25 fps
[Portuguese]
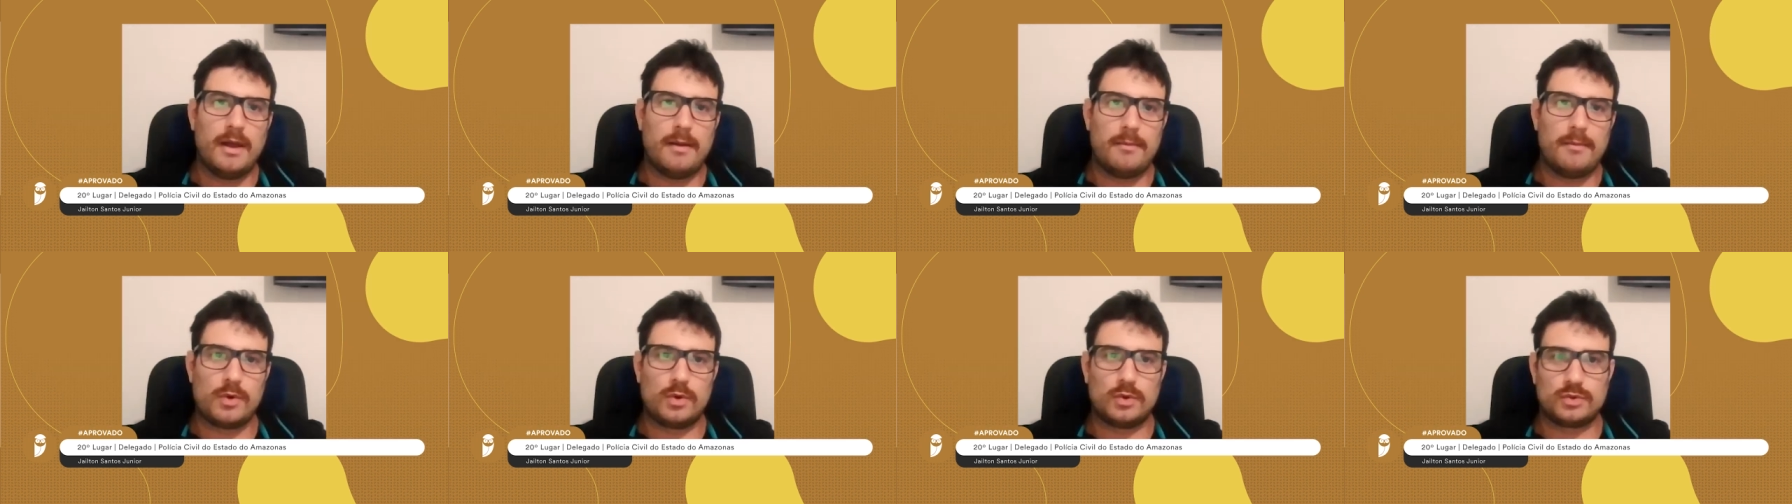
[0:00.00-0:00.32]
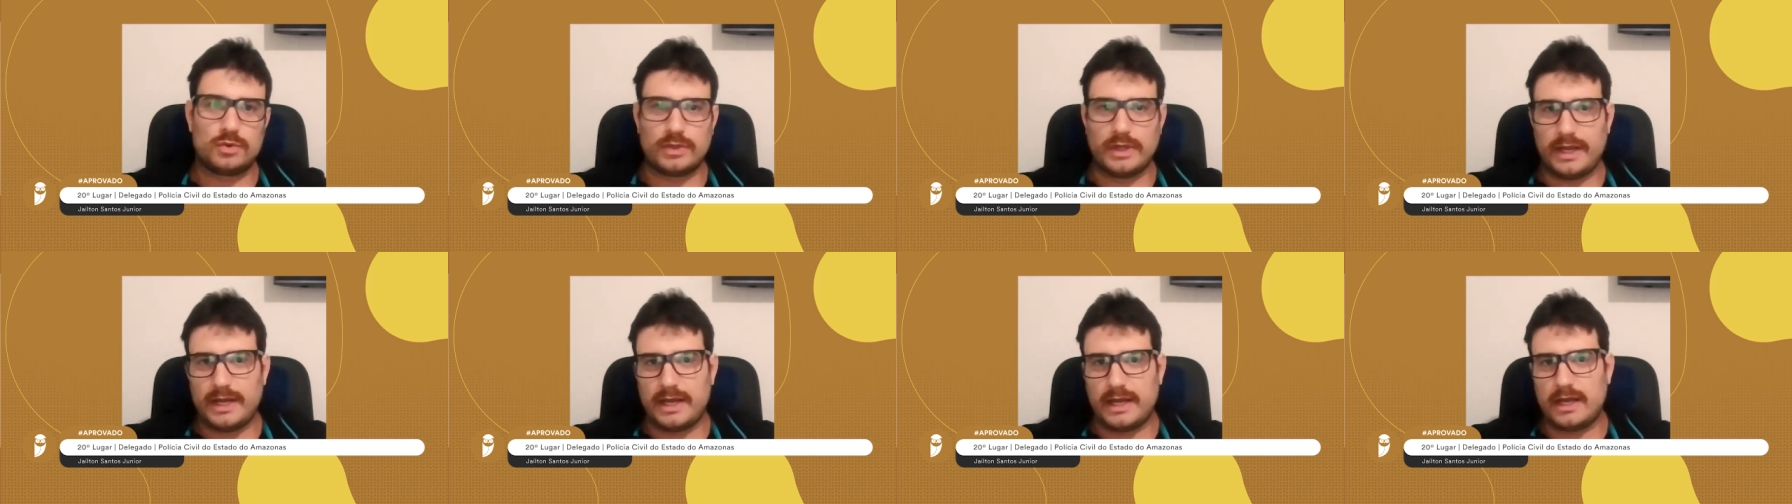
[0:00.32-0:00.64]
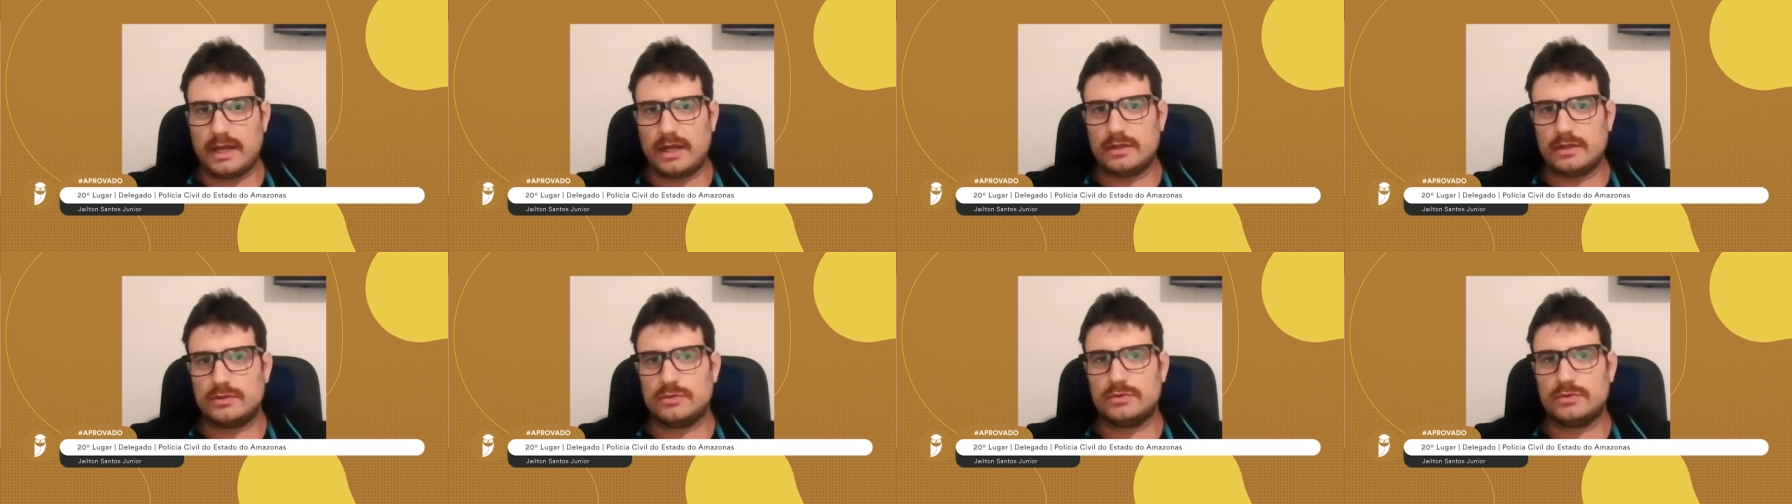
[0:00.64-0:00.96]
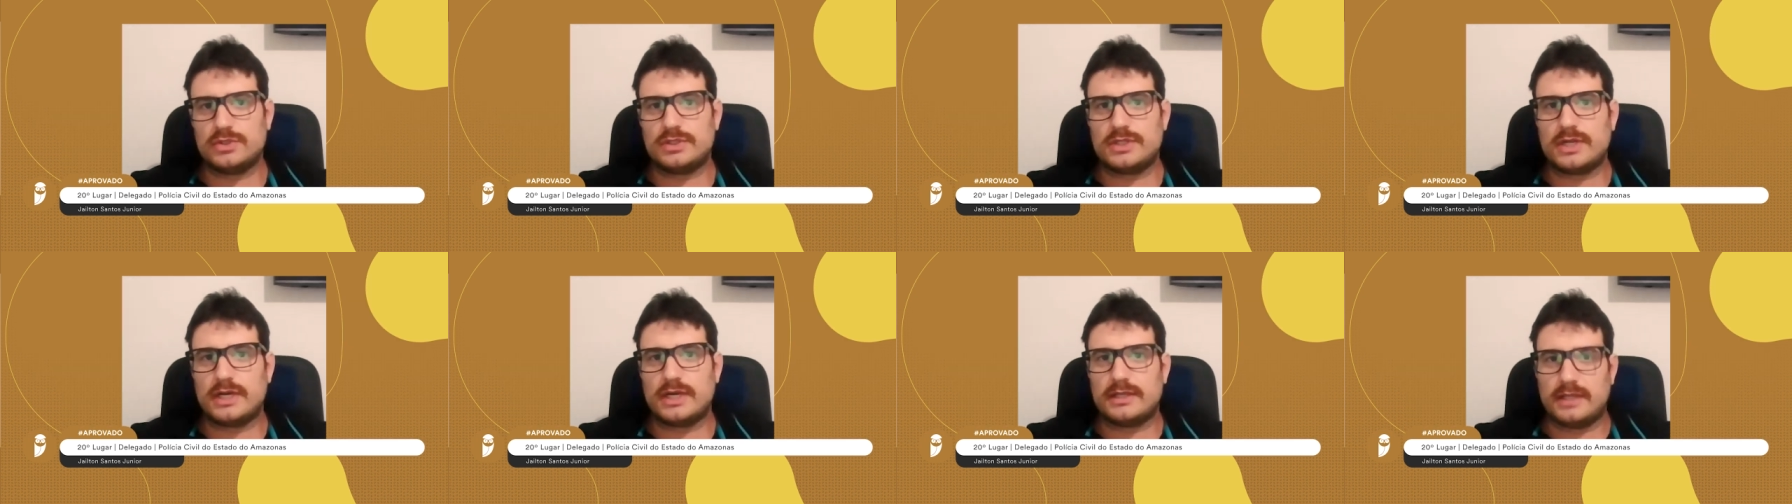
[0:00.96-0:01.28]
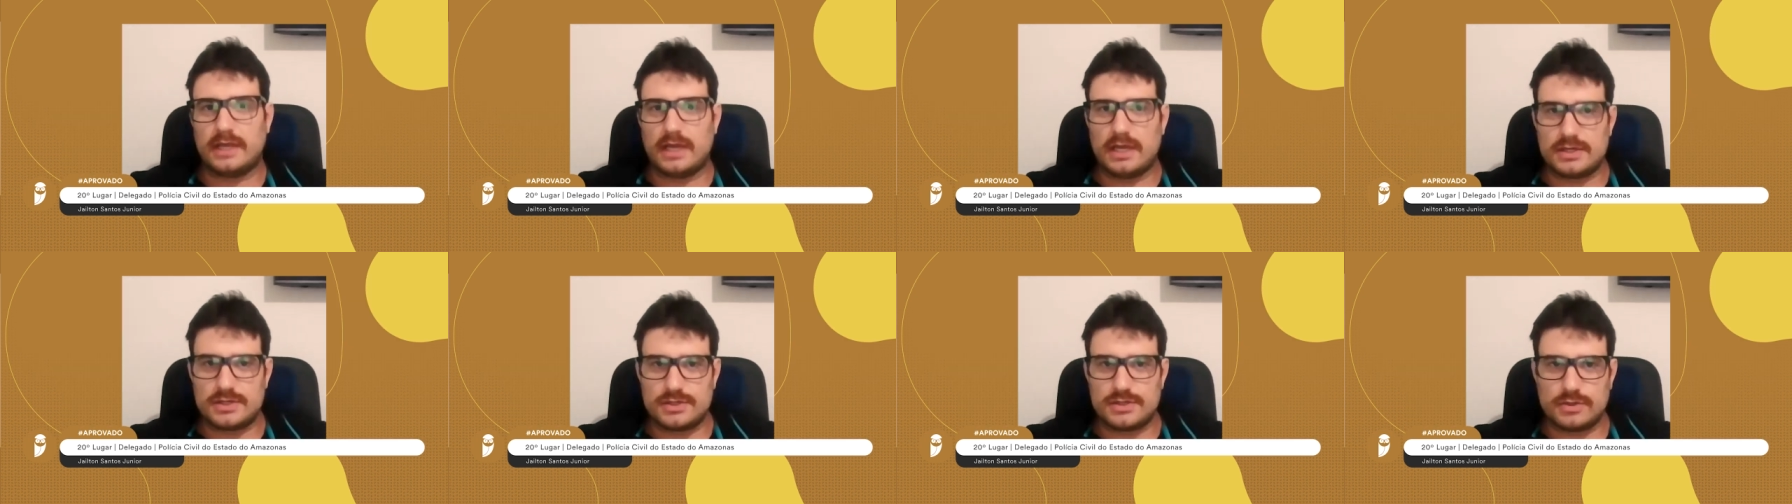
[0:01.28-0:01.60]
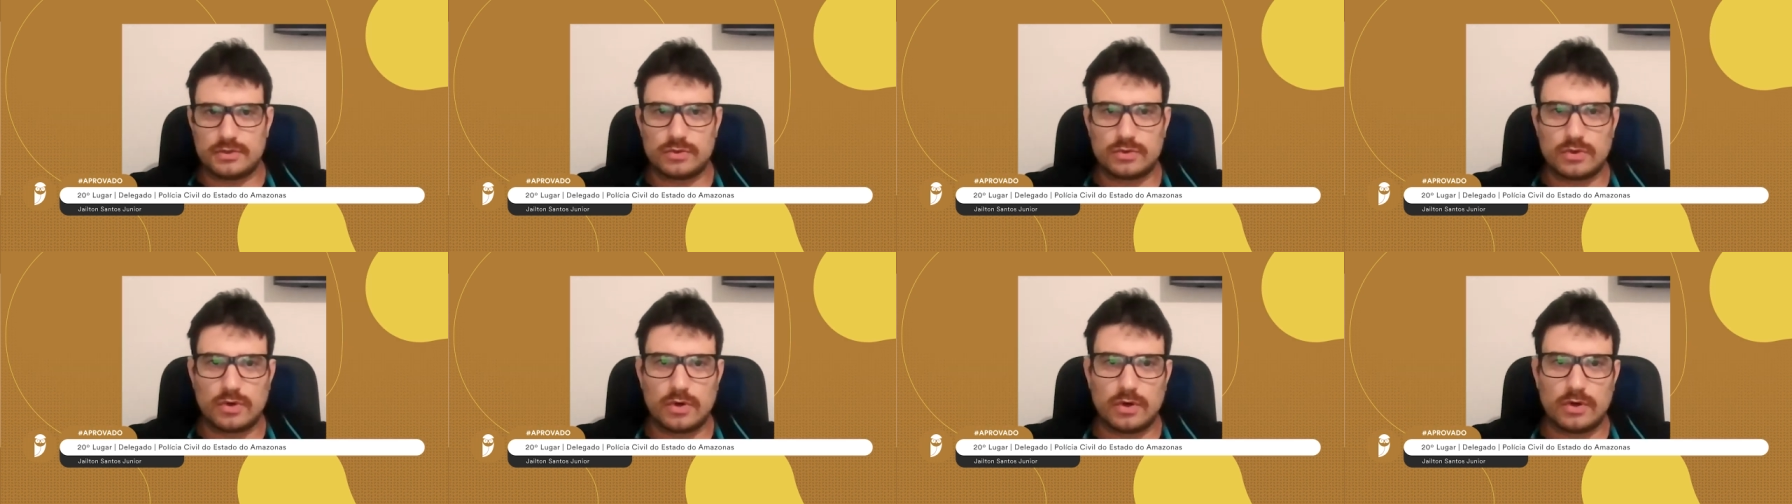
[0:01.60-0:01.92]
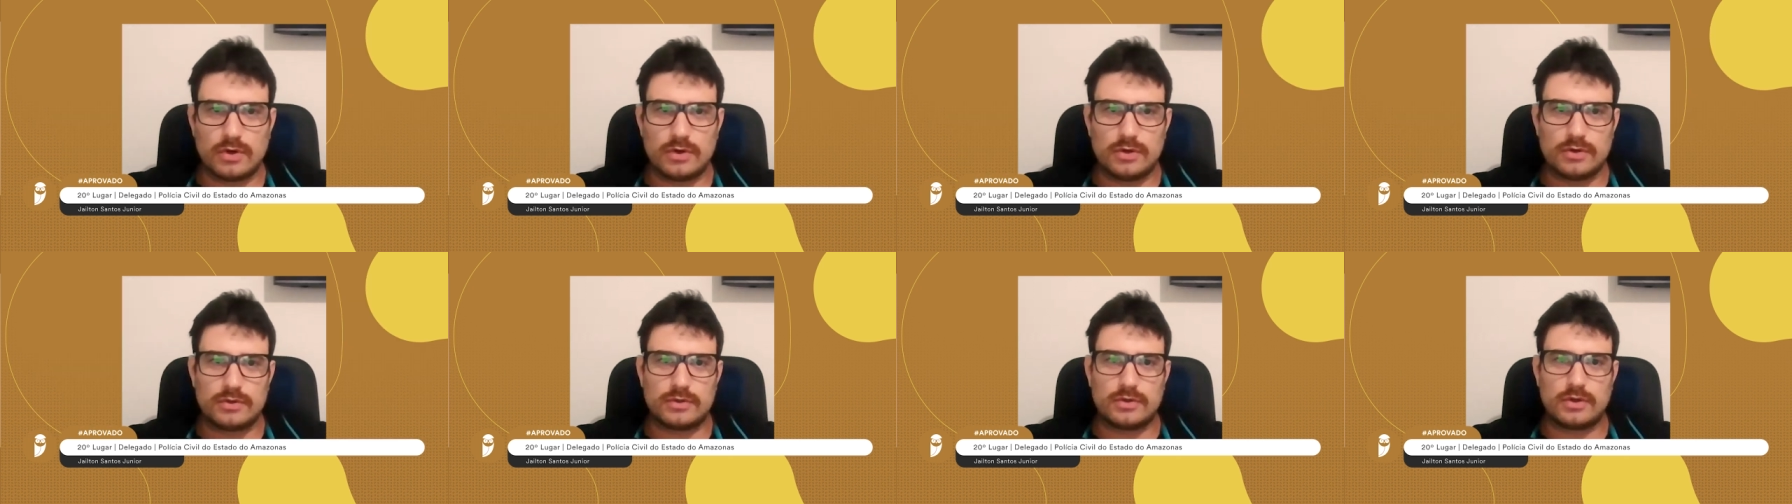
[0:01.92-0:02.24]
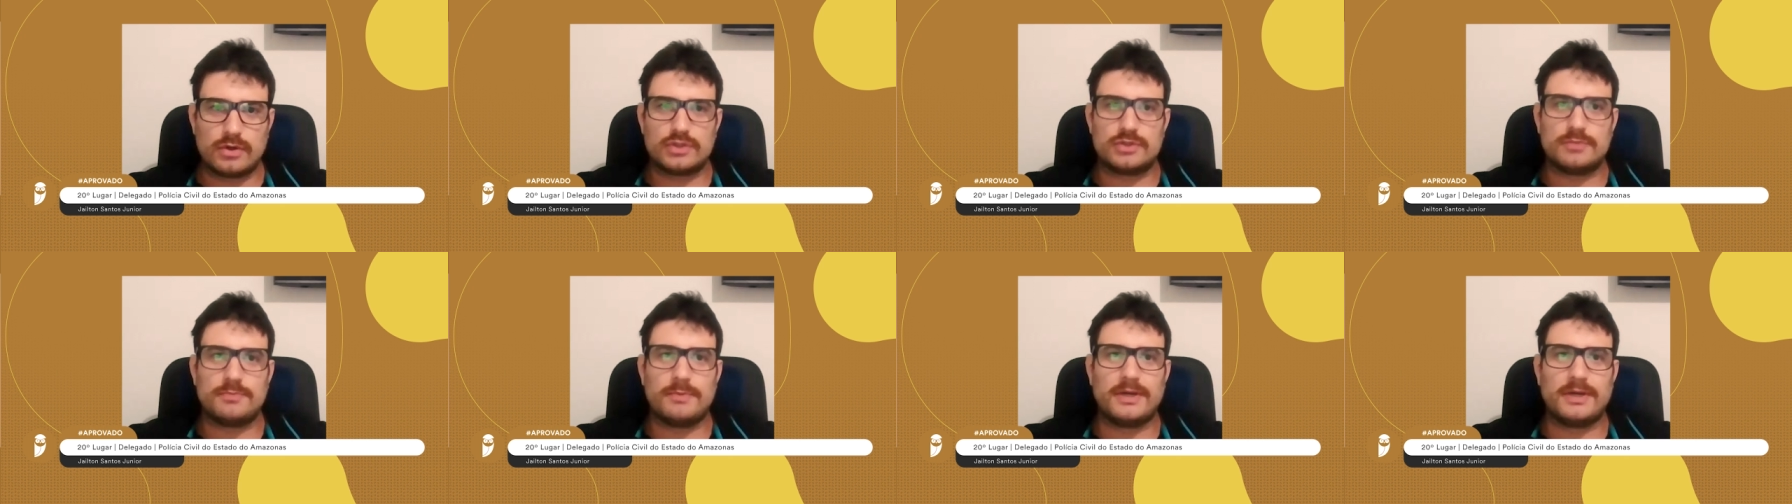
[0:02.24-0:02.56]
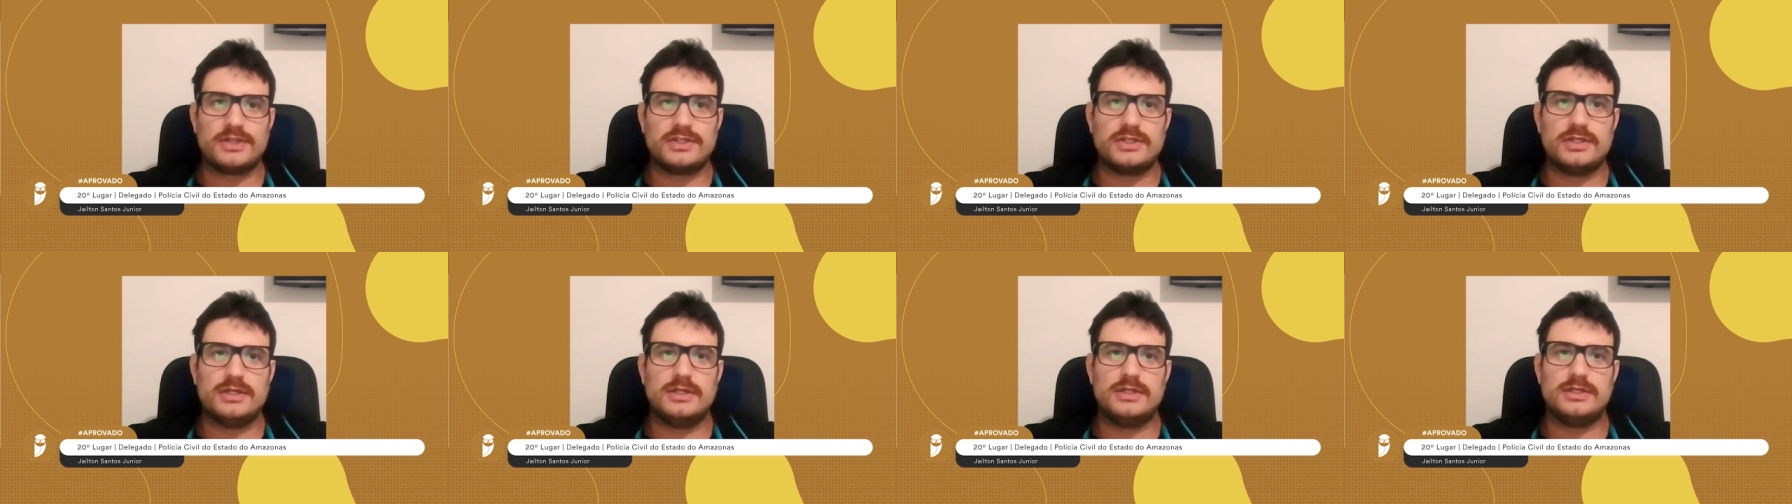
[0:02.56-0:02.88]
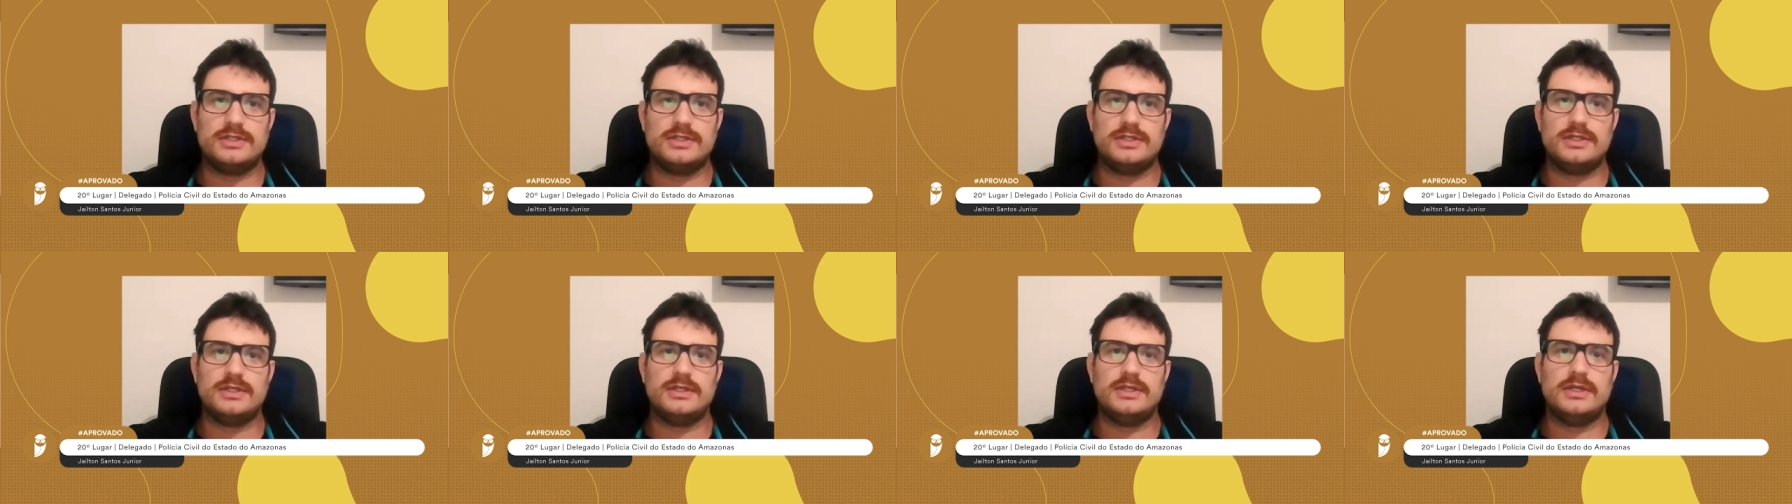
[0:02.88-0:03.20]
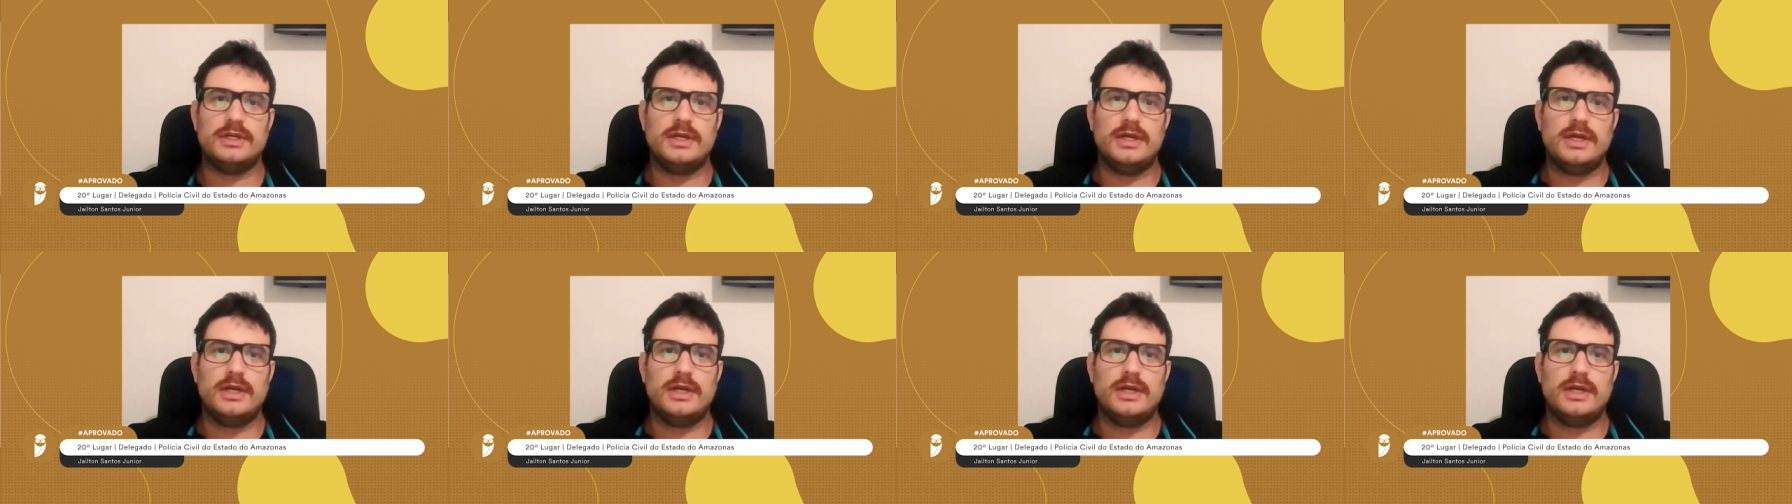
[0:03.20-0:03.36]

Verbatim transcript: Bom, é, do estratégia eu, eu gosto bastante